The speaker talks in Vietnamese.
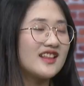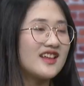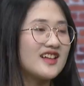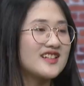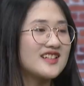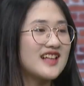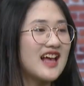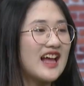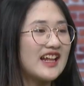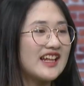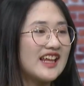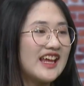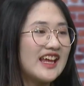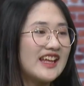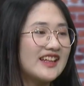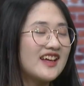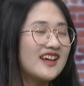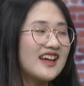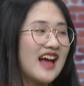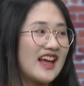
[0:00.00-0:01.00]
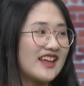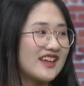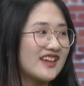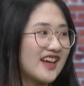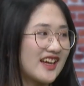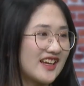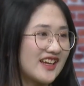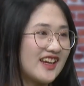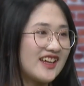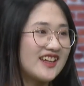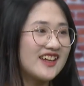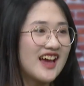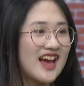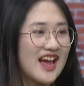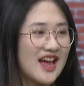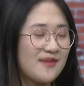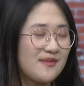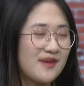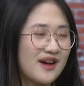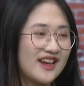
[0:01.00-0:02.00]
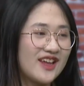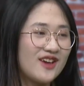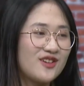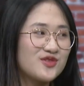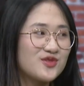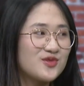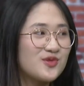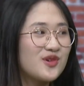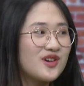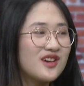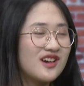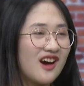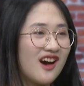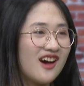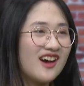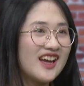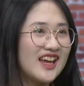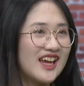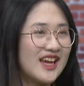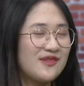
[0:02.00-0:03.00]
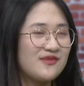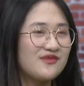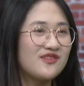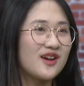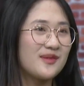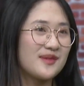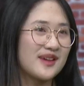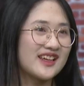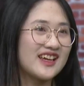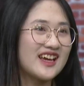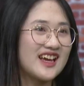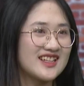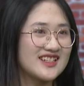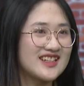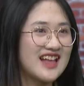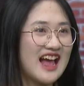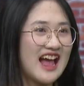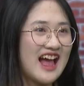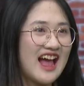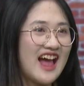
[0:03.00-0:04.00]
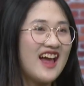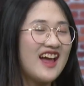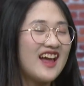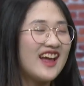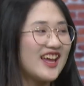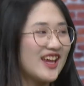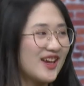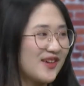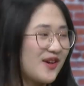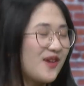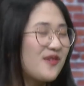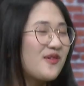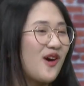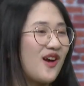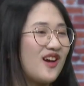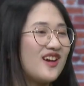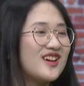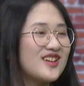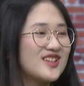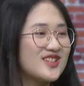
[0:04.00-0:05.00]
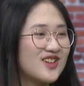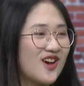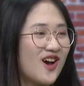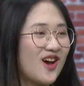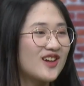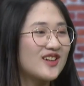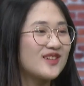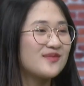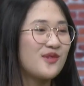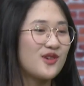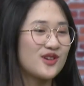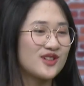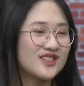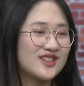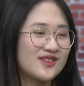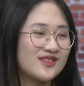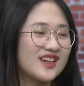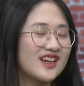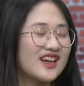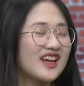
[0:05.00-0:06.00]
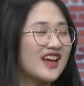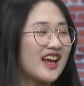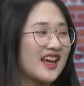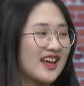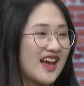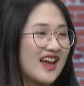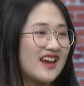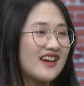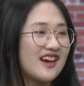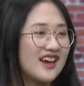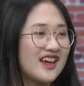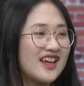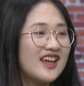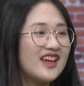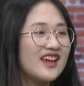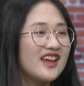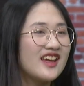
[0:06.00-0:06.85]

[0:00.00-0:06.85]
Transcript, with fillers: Thật ra thì tất cả những cái ngành nghề mà theo xu hướng em vừa mới kể ra, em không có lựa chọn một trong những cái ngành nghề đấy